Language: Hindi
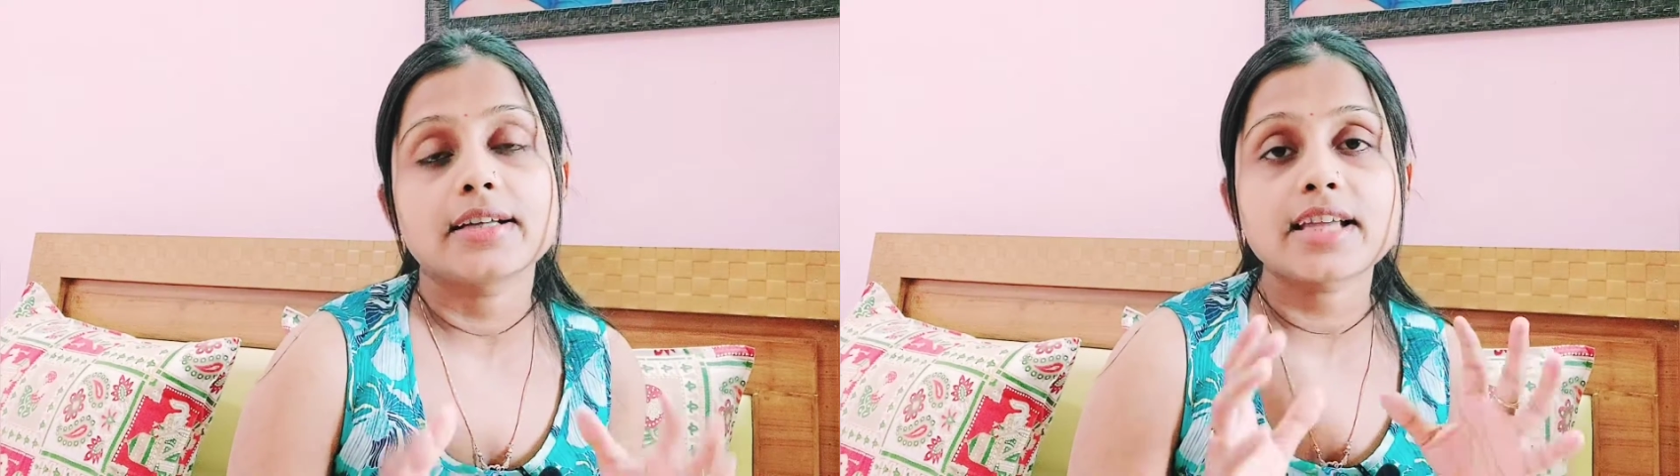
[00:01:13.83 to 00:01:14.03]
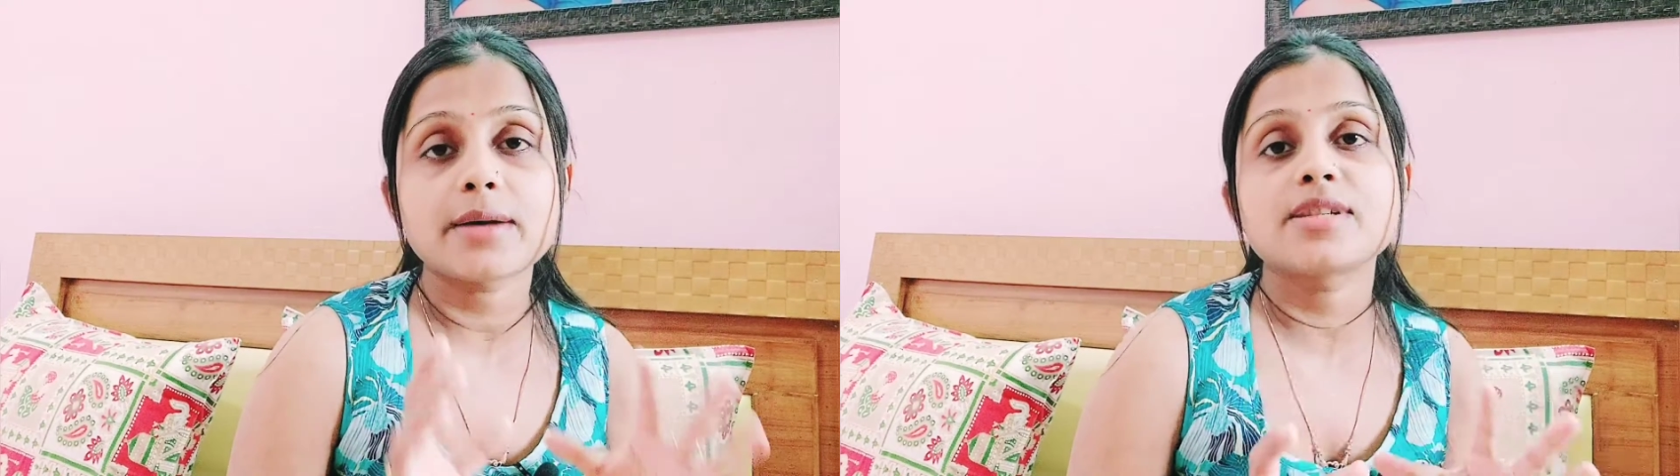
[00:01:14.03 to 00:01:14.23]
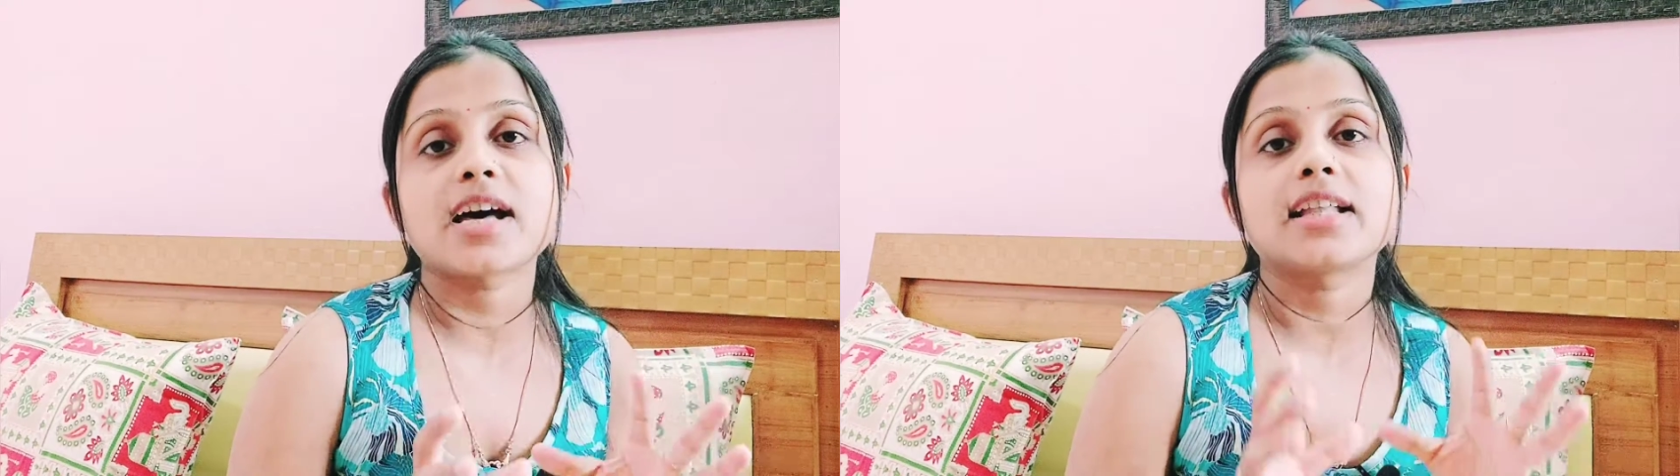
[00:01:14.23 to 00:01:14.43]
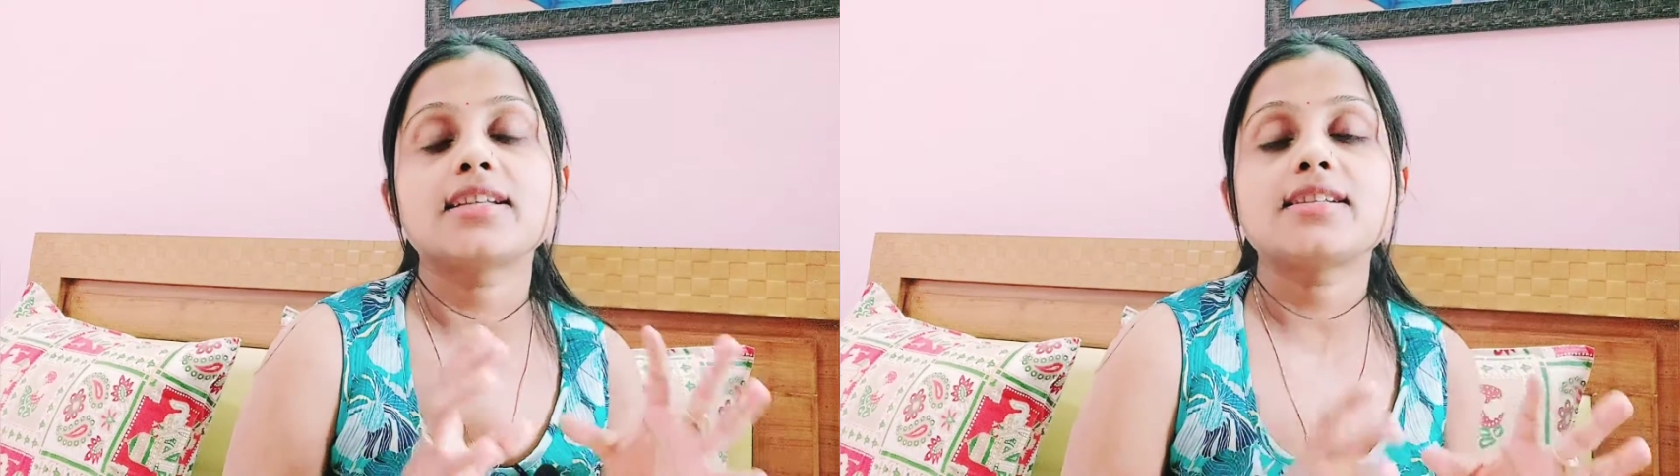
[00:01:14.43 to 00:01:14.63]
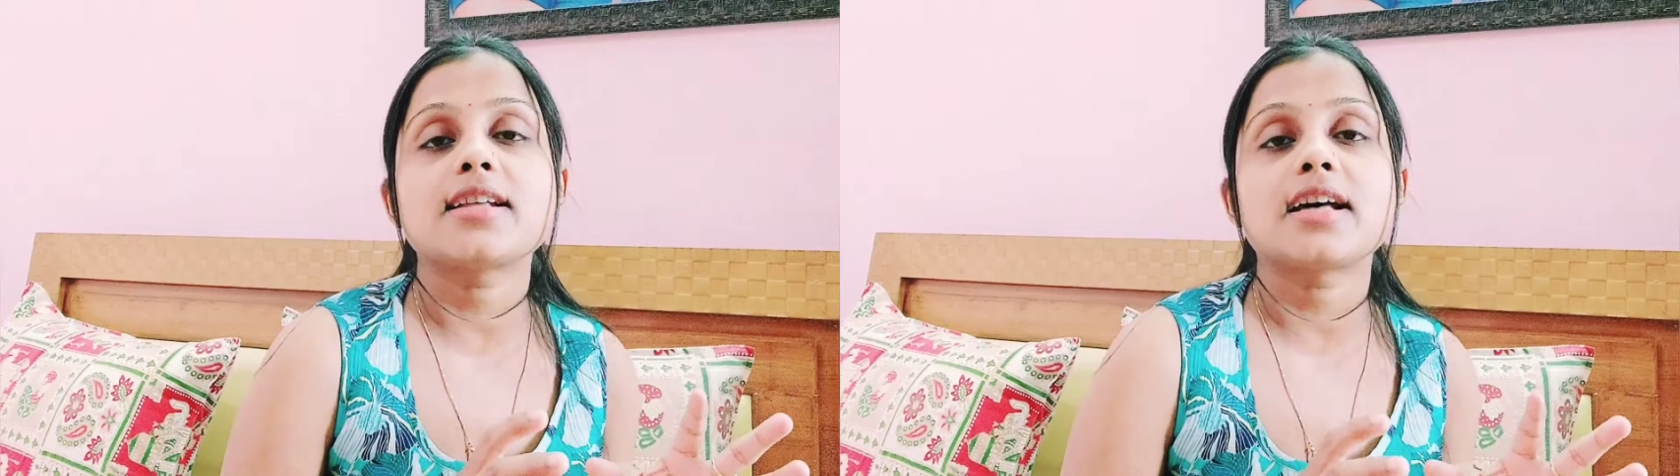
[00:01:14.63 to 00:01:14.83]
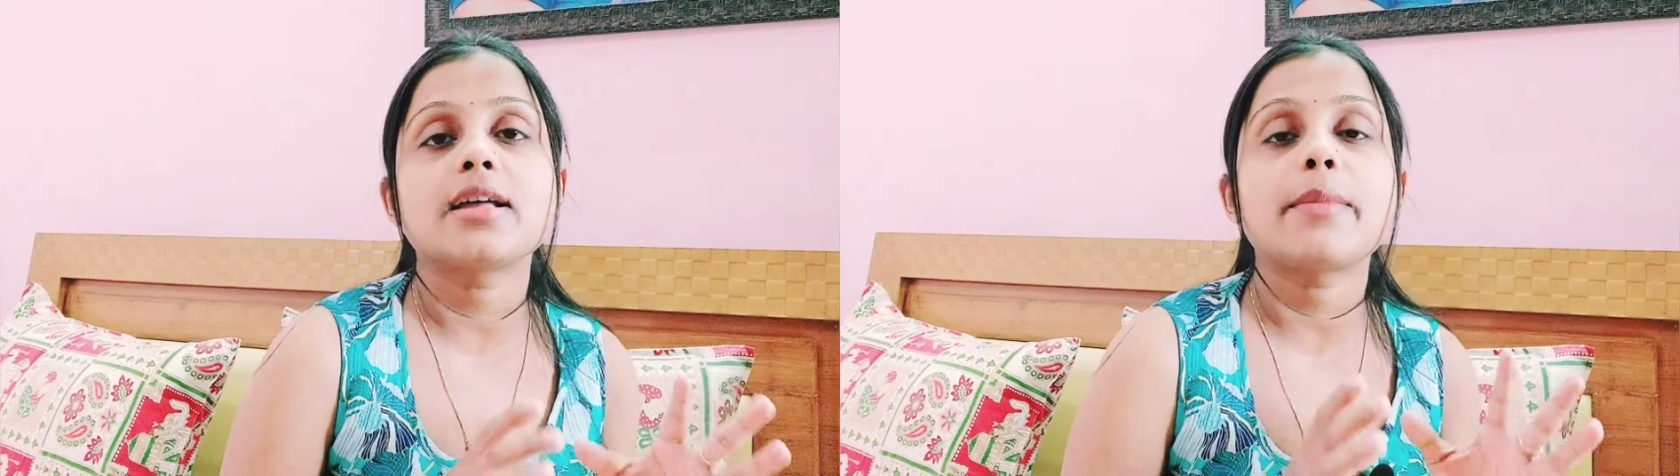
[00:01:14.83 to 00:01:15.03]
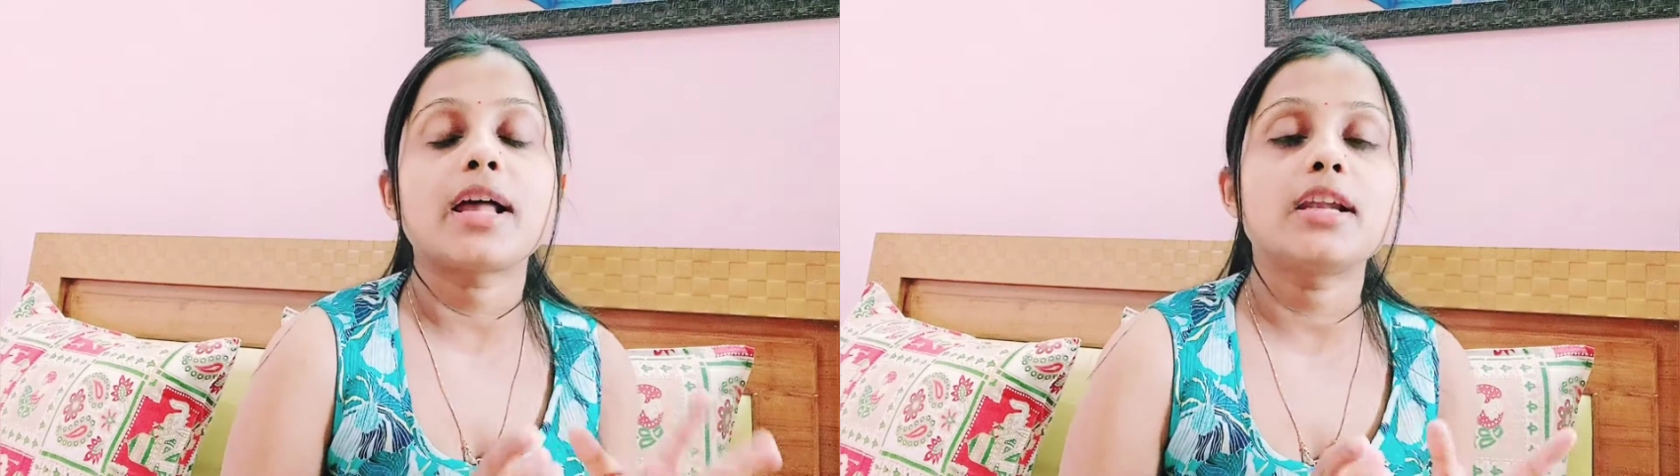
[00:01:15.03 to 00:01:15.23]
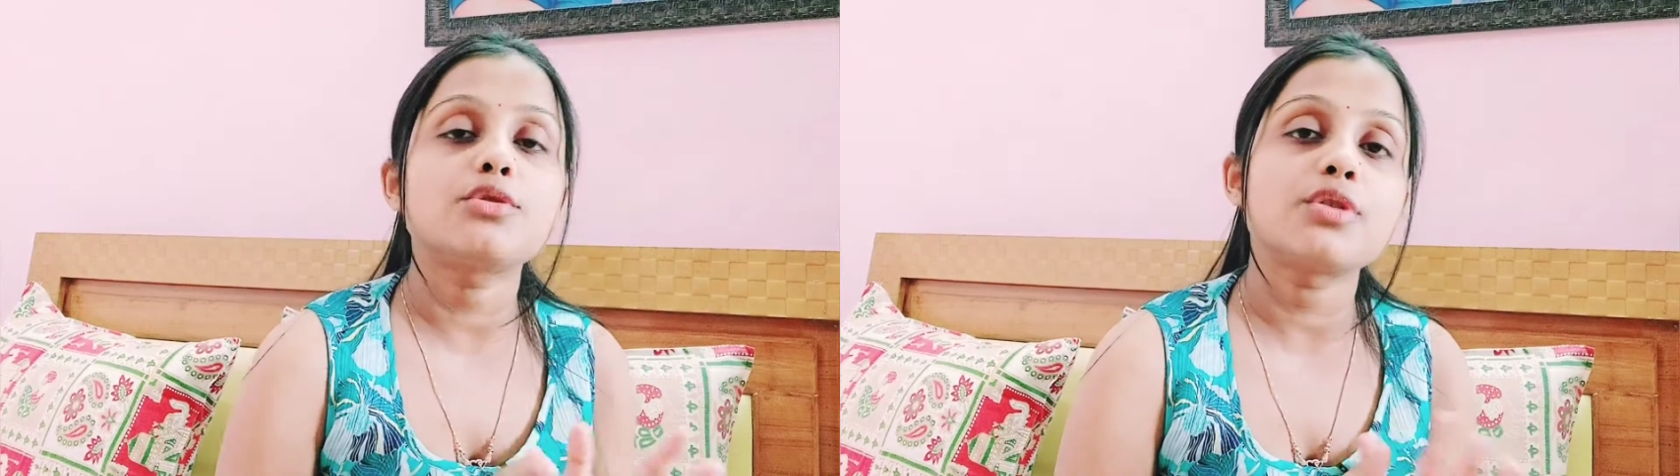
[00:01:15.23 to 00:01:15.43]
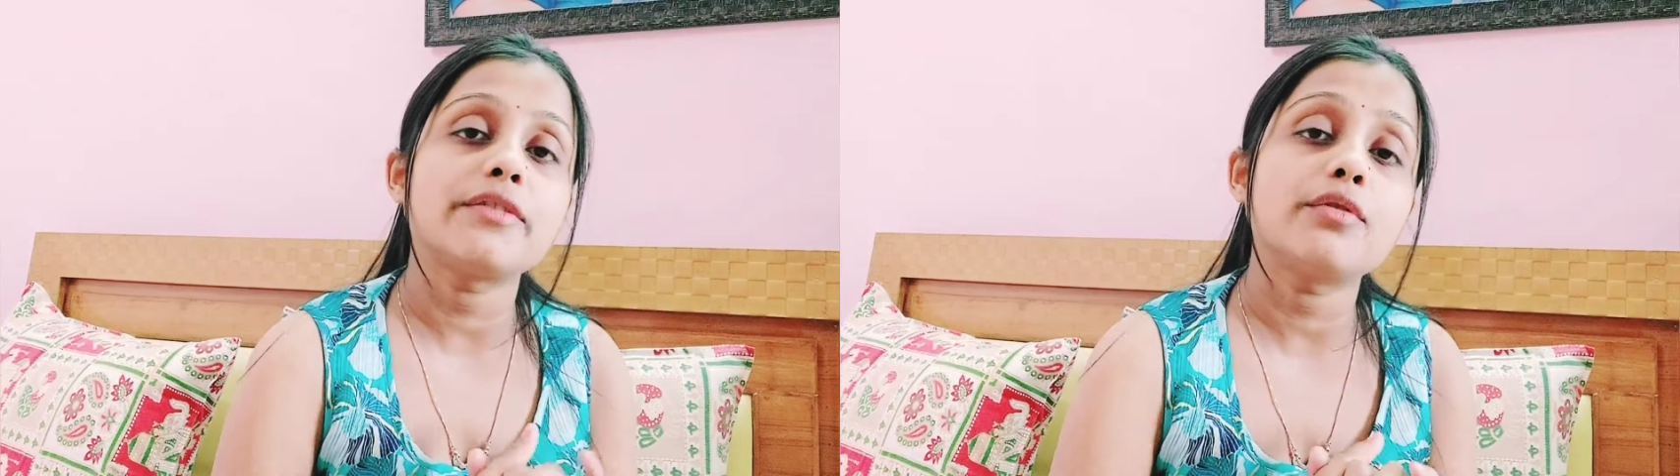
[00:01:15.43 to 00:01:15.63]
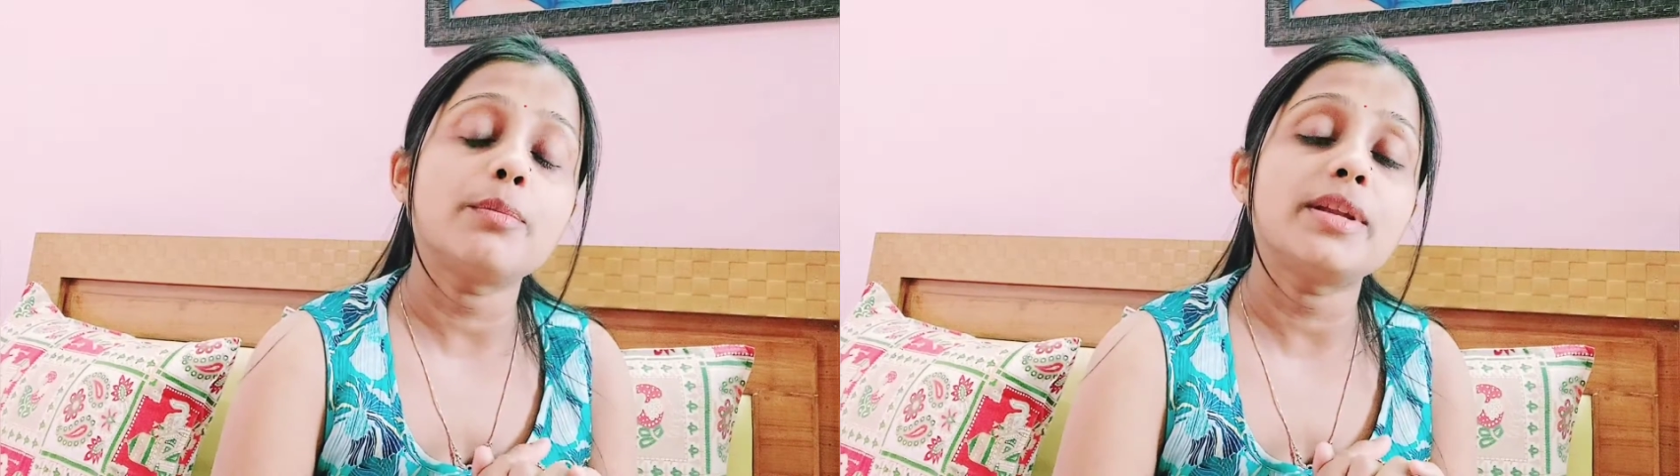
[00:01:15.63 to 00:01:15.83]
कि आप ज़्यादा से ज़्यादा पालक जो है
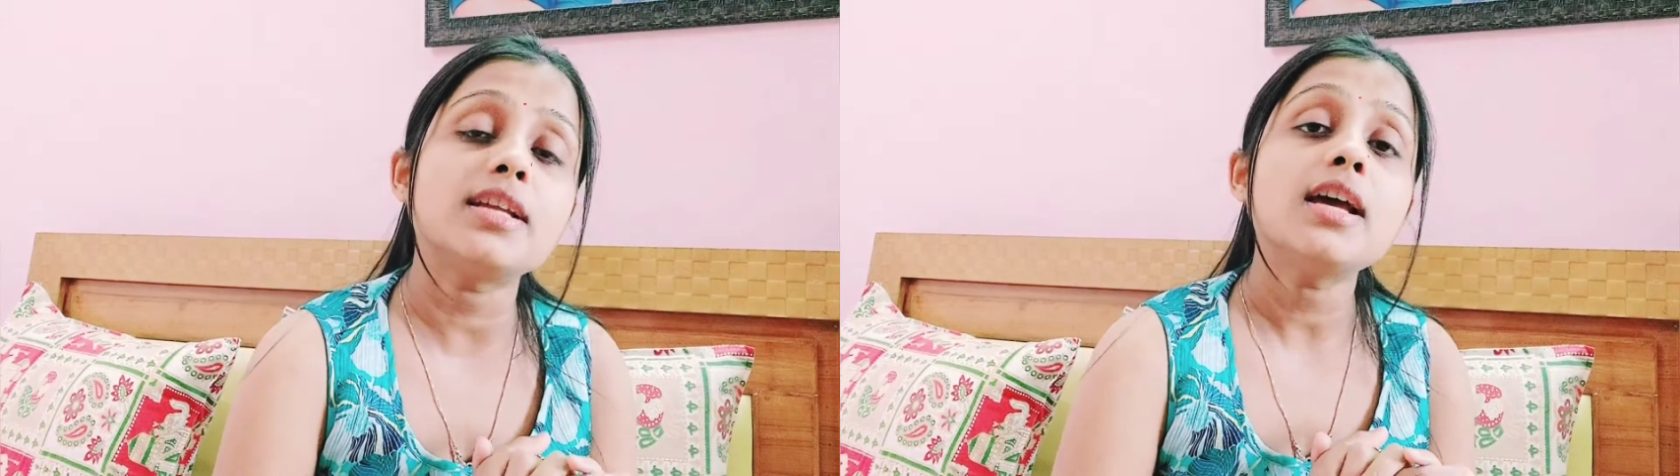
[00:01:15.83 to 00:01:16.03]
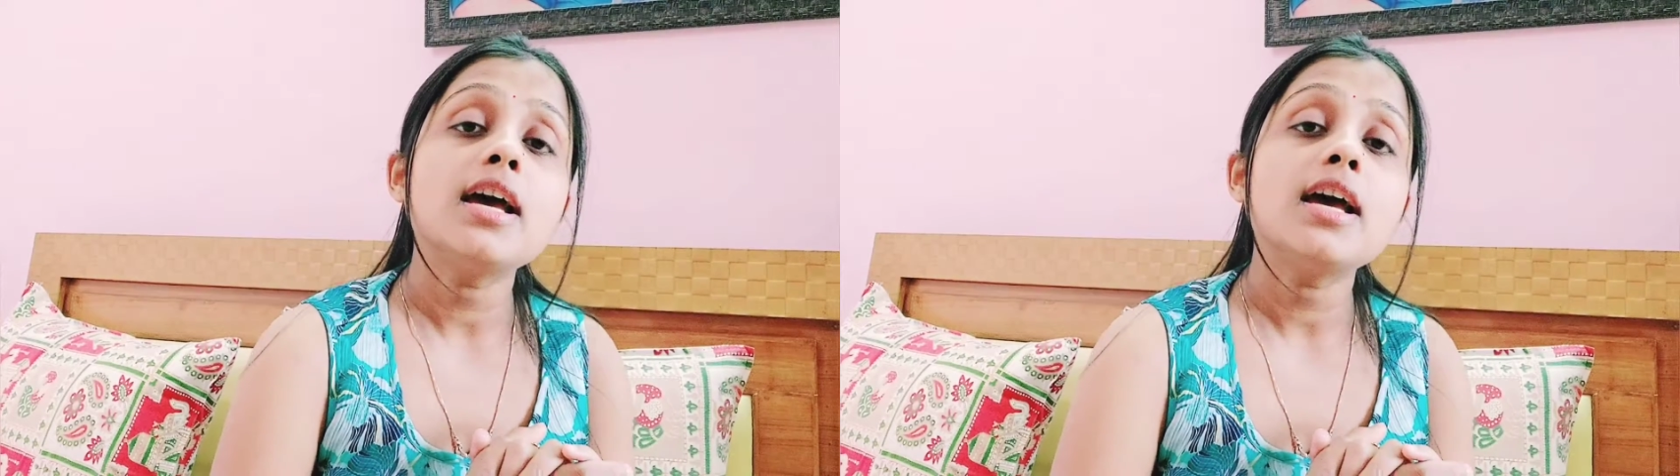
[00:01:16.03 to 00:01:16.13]
वो अपने